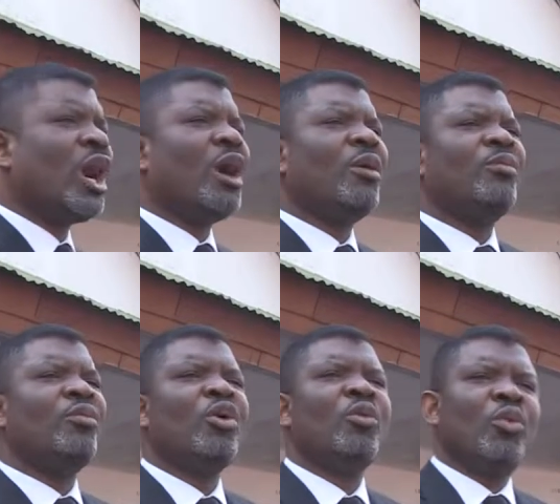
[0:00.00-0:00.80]
et
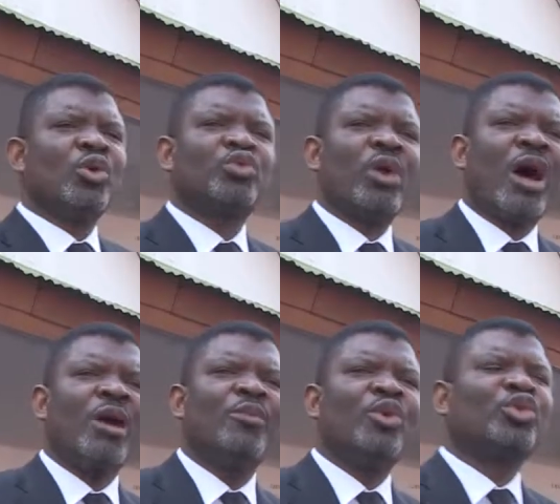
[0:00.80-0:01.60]
rappelé à
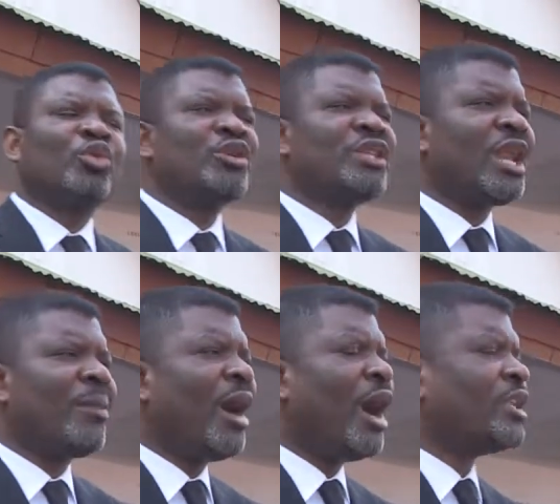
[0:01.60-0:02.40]
tous les
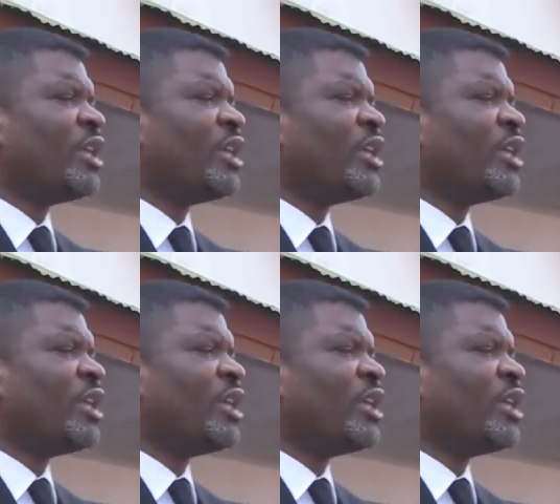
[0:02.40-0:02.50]
opérateurs